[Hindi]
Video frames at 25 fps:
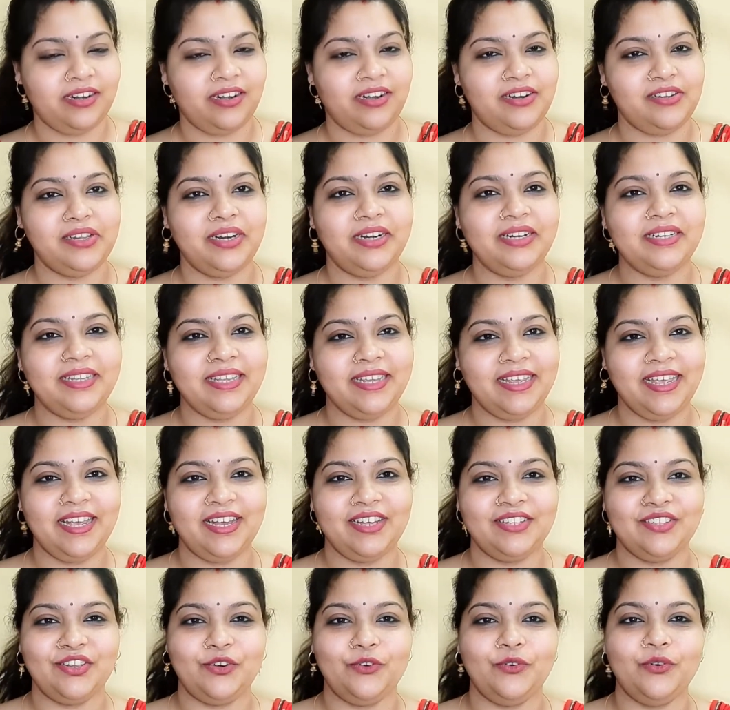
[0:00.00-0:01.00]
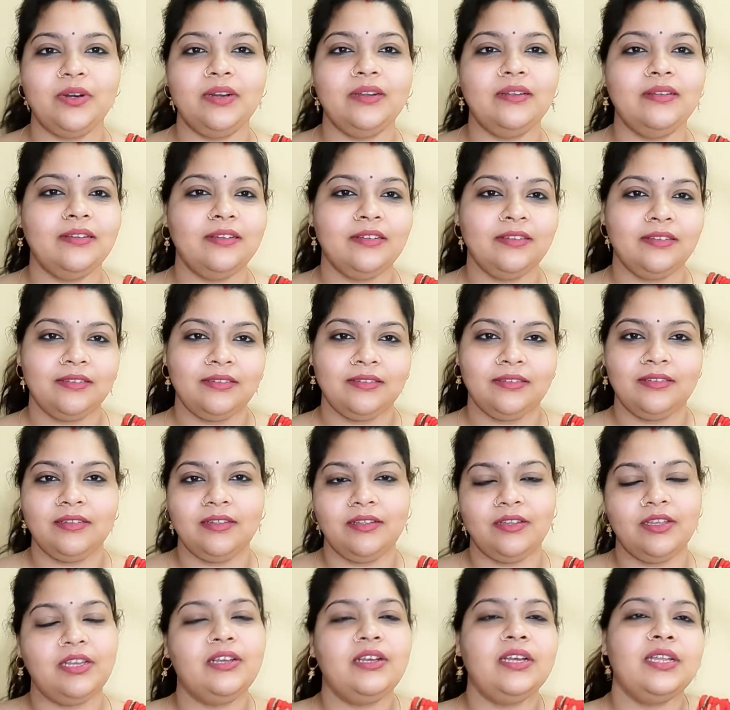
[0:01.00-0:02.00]
रिजल्ट दिखेगा ज़रूर
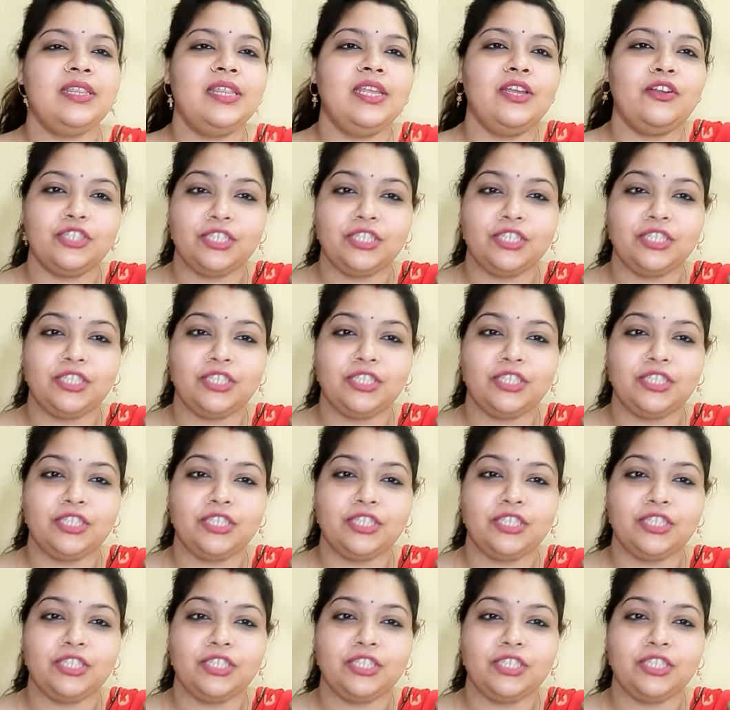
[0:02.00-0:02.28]
किसी